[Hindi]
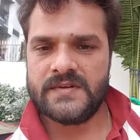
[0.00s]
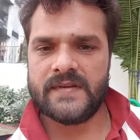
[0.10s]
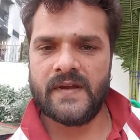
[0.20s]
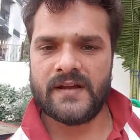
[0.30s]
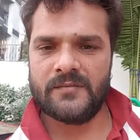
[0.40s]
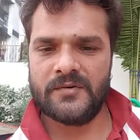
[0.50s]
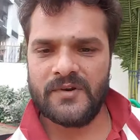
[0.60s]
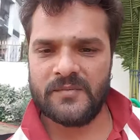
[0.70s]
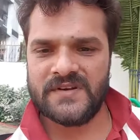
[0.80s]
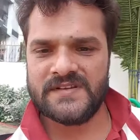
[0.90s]
श्रद्धा का
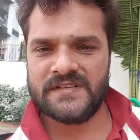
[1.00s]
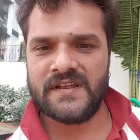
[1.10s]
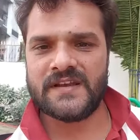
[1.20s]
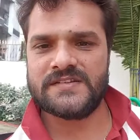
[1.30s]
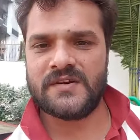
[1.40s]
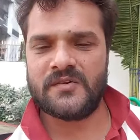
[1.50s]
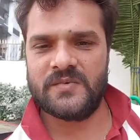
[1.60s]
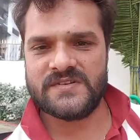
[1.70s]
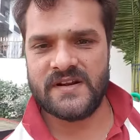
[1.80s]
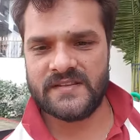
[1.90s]
फूल अपने जनता के
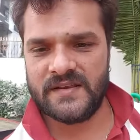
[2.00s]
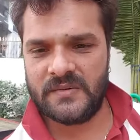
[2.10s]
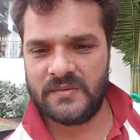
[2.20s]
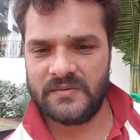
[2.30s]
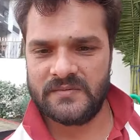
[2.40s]
चरणों में चढ़ाता हूँ